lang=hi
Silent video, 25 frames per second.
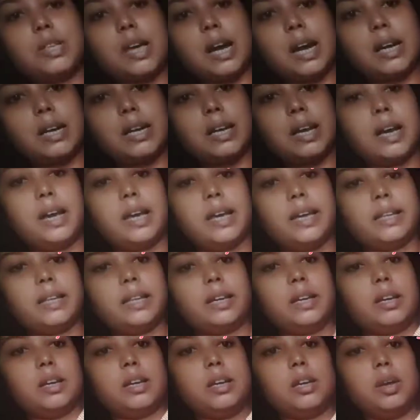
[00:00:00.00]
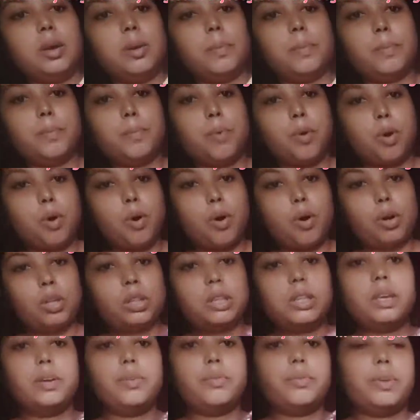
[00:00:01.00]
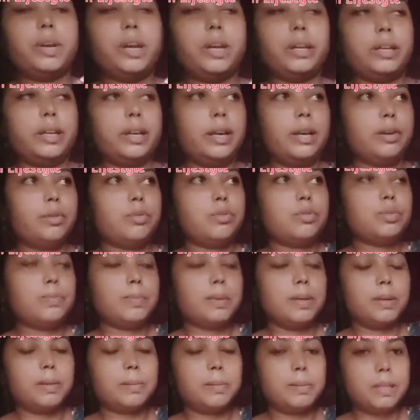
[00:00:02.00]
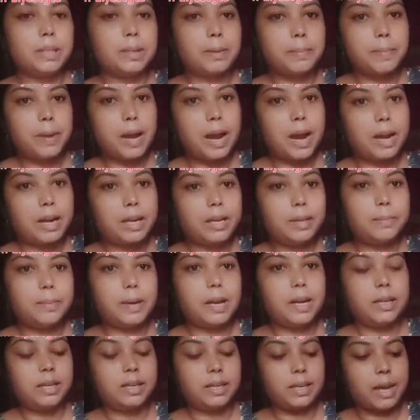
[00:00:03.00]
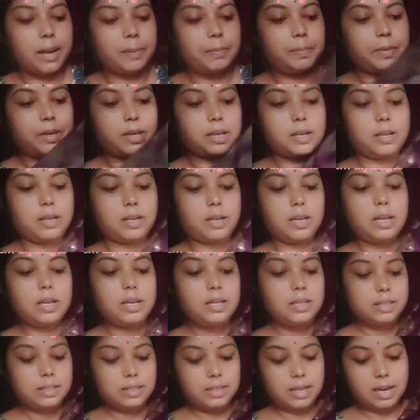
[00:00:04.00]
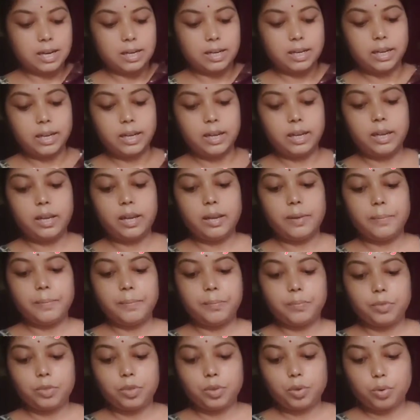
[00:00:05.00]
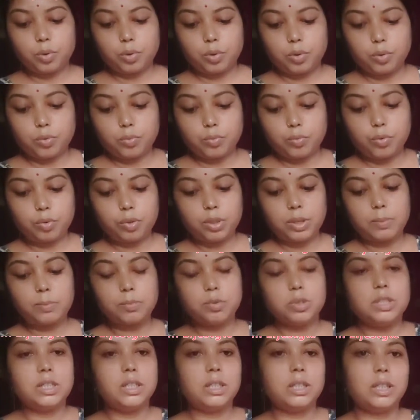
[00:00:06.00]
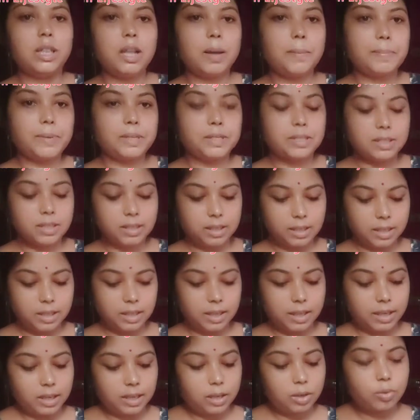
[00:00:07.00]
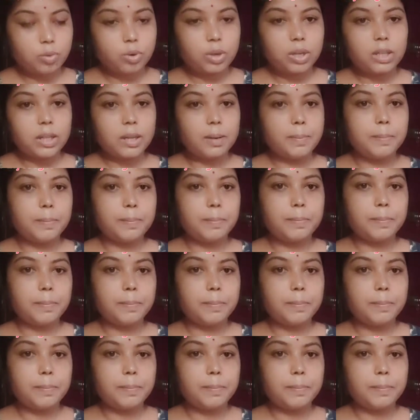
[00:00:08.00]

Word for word: साड़ियां है ना बहुत ही वेट है उसमें मतलब भारी भारी टाइप का साड़ी है तो वो ना मुझे इतना पसंद नहीं है क्योंकि ना